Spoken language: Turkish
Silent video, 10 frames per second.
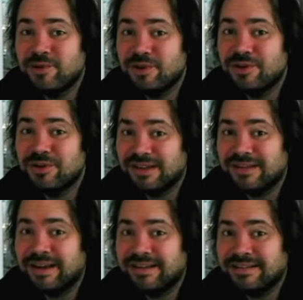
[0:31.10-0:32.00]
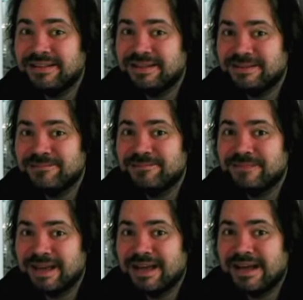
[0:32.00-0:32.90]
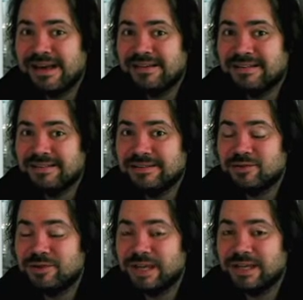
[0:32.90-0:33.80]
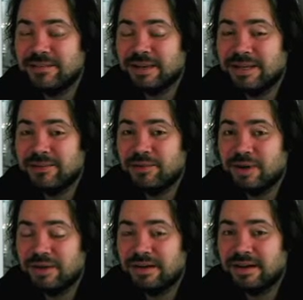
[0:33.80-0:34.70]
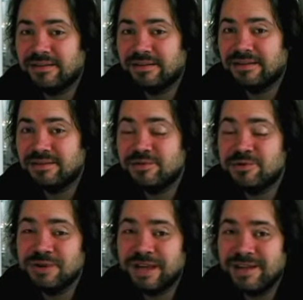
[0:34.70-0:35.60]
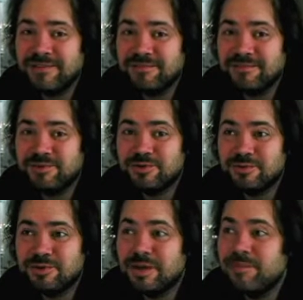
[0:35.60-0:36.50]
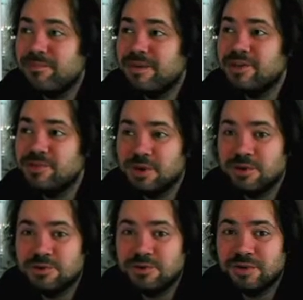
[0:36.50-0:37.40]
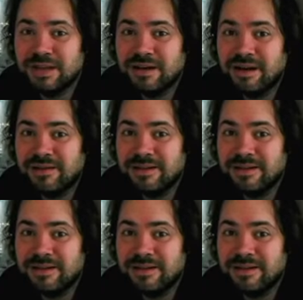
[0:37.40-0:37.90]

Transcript: hata ettik. Suriye'ye girmekle büyük hata ettik. Üstüne üstümüze 5 milyon Suriyeli kaldı.